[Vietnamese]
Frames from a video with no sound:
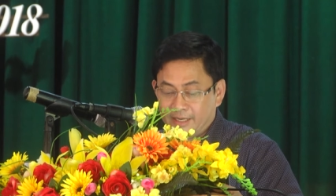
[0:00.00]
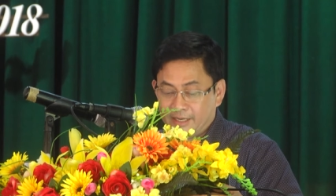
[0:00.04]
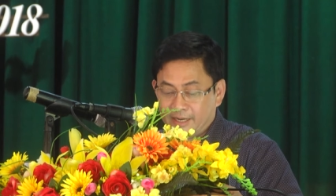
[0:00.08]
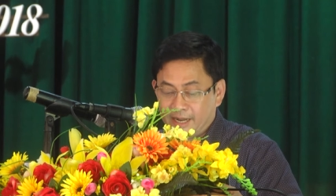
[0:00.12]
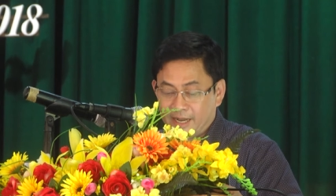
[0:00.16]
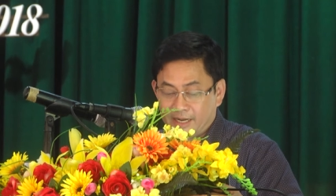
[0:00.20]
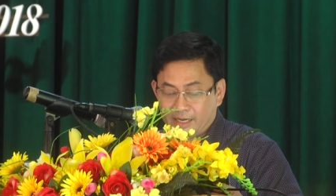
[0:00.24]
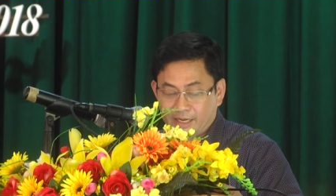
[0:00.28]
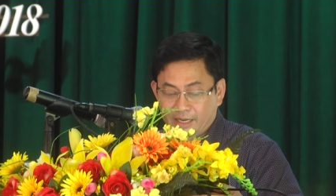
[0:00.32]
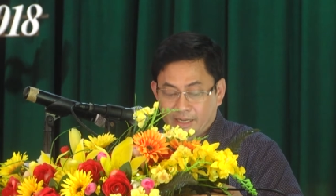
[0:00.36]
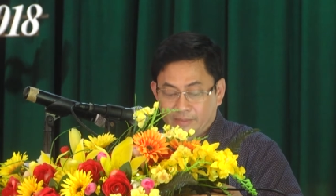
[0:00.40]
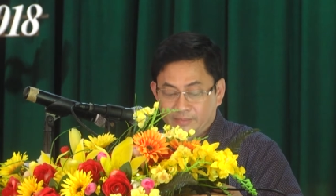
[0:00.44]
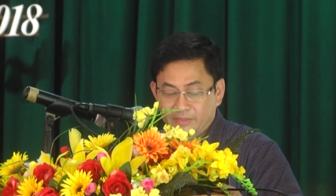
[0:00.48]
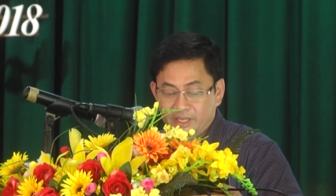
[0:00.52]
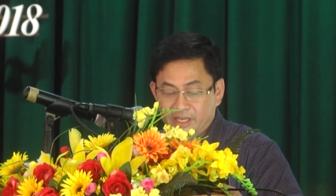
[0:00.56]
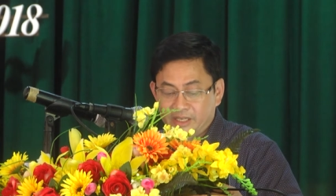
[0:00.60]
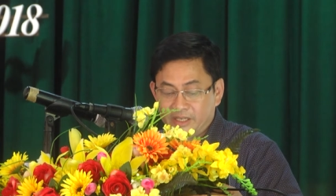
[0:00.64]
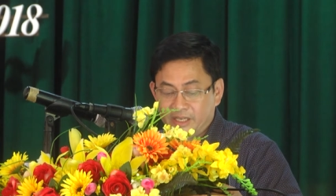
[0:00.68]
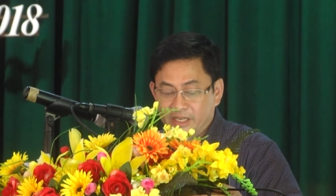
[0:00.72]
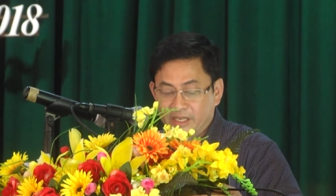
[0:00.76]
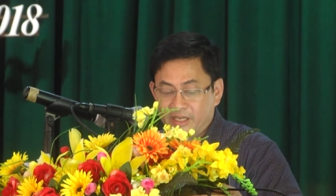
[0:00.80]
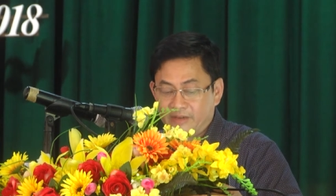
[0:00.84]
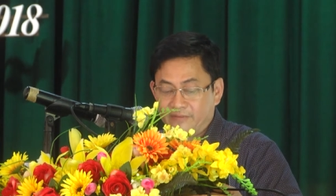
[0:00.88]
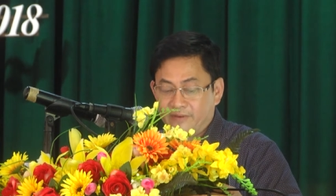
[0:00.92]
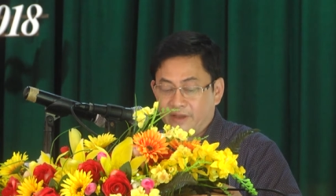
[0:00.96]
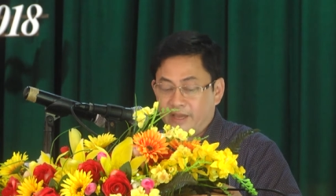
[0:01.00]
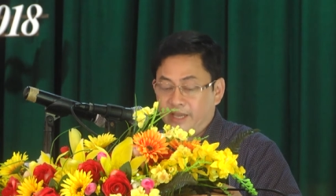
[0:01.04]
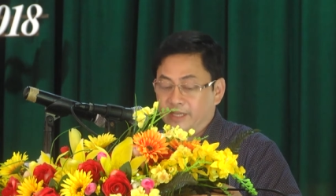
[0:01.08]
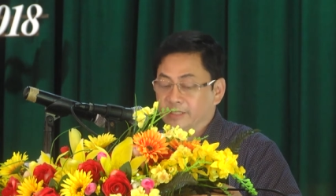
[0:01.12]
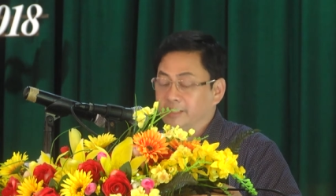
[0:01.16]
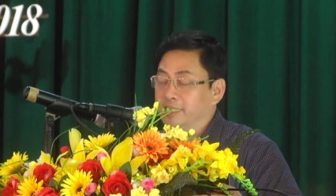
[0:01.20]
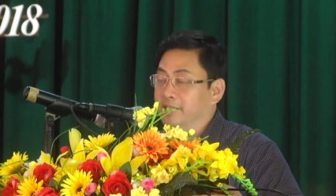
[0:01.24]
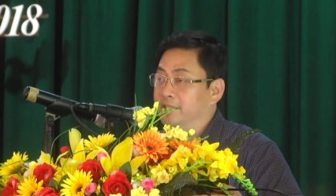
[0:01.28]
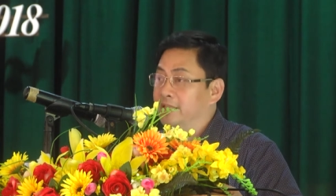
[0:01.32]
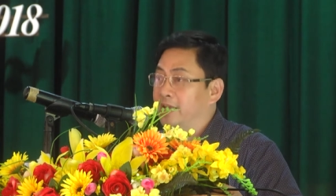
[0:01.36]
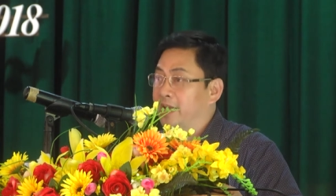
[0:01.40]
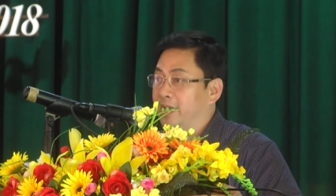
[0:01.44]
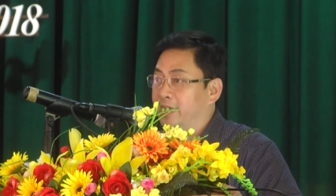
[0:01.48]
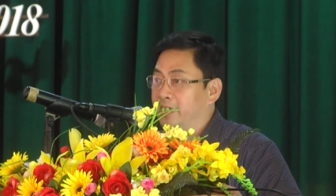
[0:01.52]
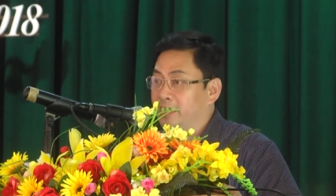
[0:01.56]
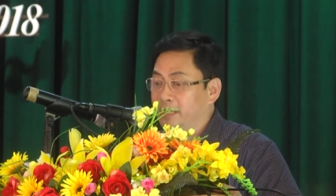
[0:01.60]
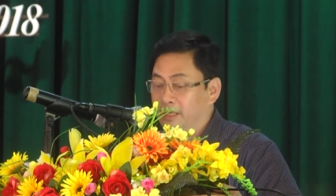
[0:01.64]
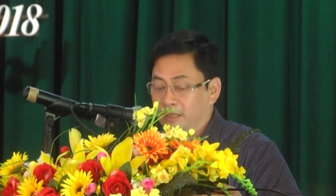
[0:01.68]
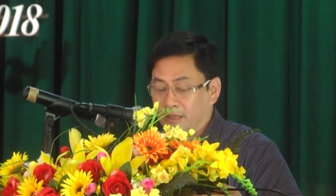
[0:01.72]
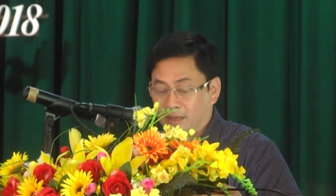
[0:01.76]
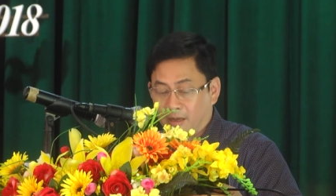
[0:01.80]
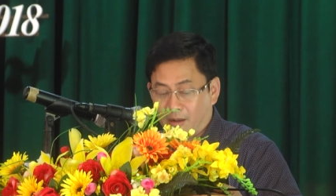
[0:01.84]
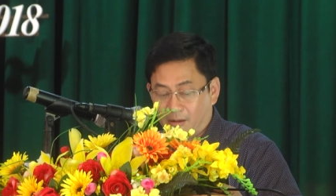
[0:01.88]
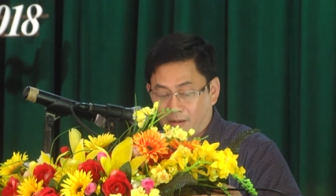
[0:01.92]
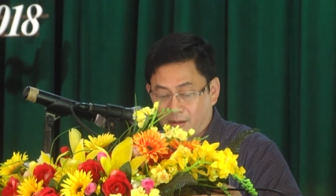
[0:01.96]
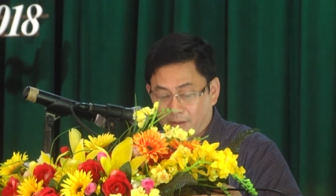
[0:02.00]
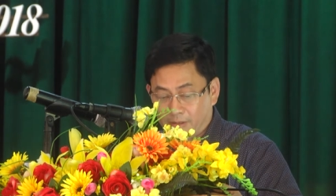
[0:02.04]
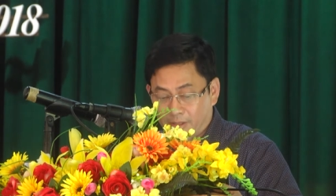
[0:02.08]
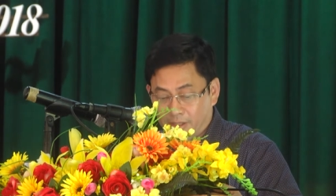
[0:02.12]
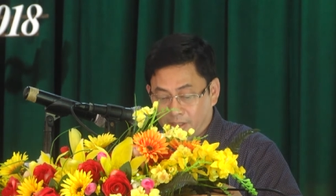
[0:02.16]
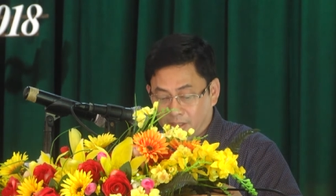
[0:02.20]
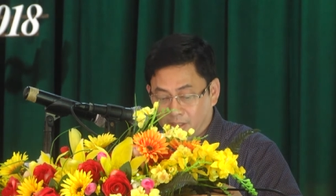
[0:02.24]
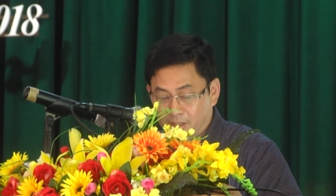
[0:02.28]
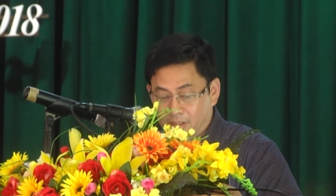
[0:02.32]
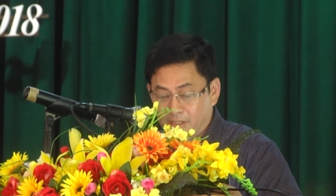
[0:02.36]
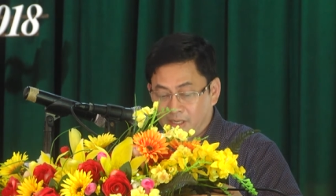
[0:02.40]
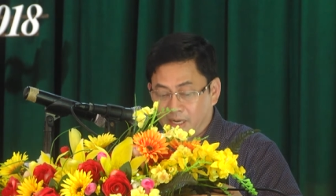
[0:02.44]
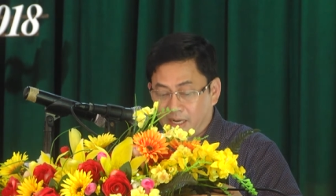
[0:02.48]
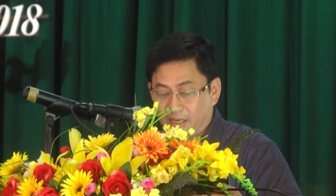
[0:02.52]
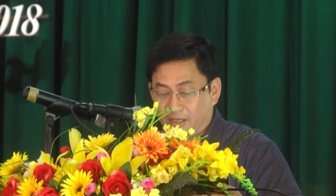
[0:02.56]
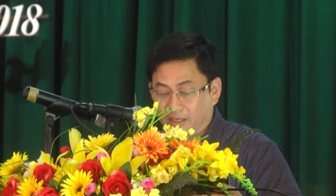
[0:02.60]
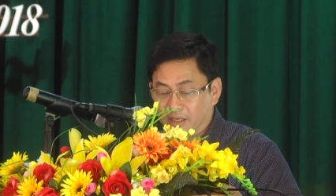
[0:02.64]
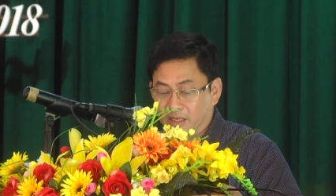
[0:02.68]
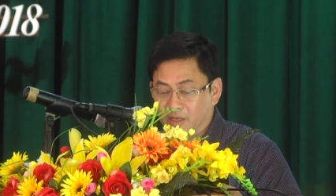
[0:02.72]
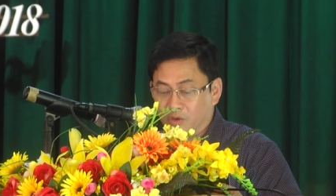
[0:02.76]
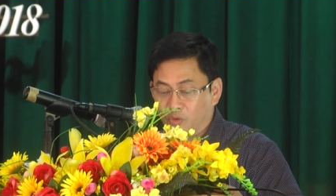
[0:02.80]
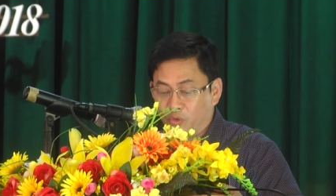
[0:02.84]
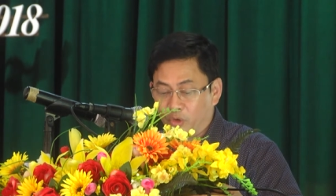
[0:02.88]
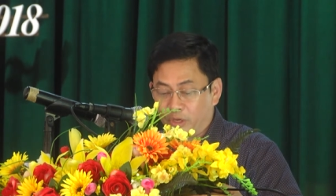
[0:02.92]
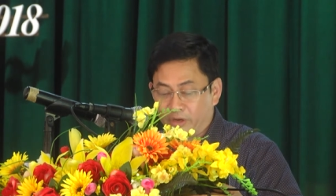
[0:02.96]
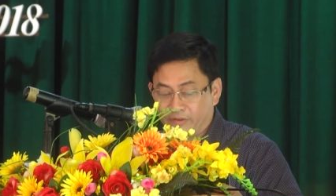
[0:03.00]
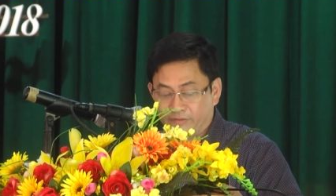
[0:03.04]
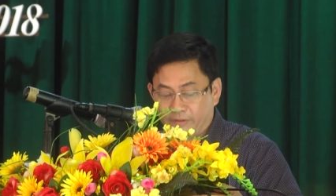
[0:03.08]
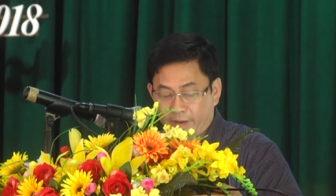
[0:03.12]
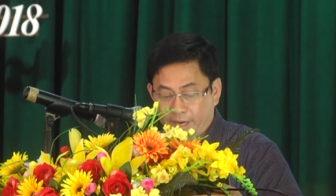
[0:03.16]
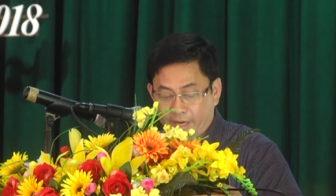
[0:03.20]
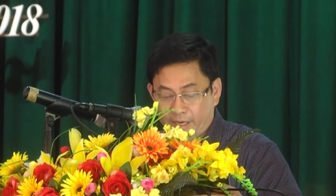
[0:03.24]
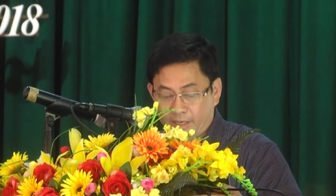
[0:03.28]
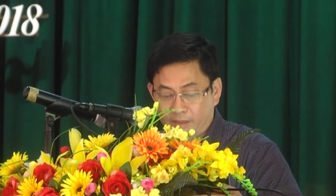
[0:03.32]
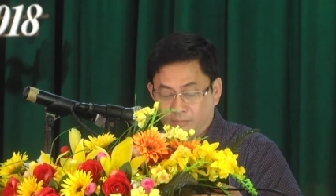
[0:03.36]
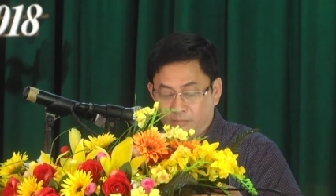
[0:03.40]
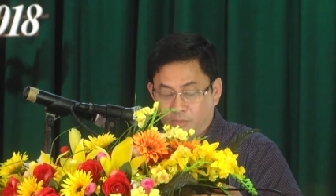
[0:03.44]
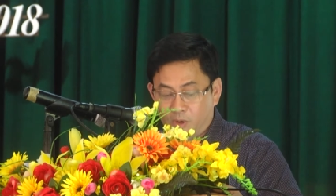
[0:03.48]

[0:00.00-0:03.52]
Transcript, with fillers: đặc điểm thiên nhiên và hệ sinh thái còn giữ gần như nguyên vẹn